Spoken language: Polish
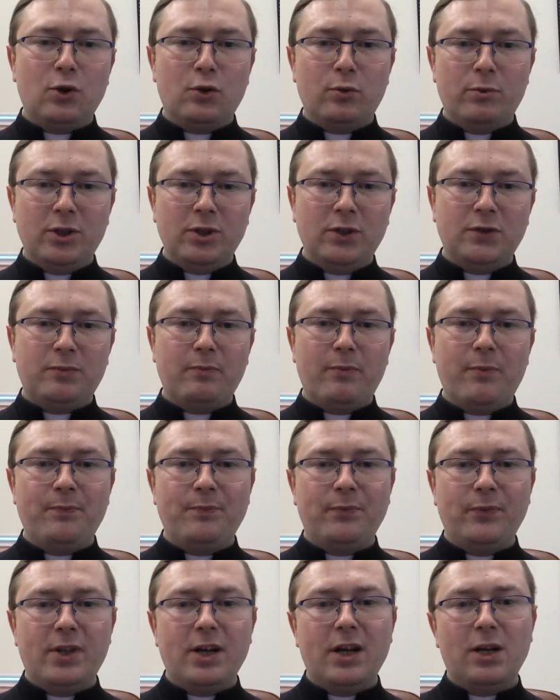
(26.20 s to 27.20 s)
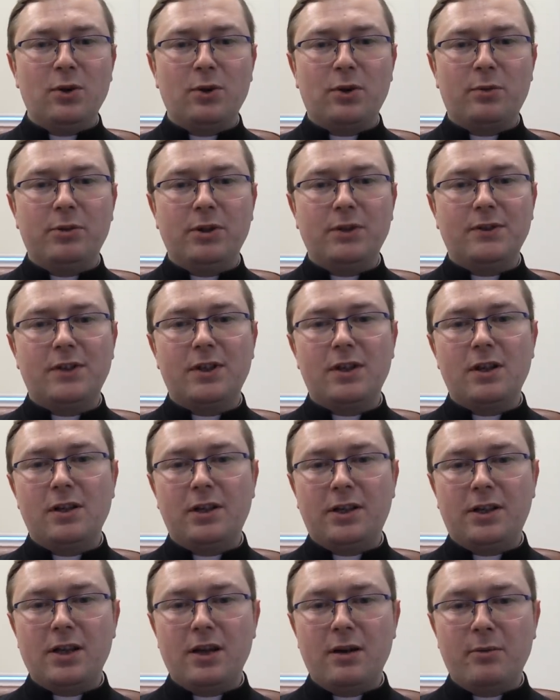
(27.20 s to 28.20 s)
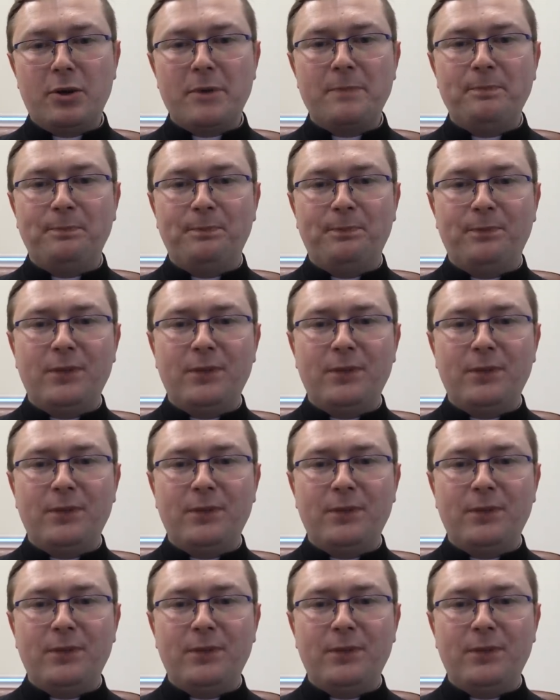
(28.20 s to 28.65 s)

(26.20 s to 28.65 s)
Ekumenizm, dialog między religiami,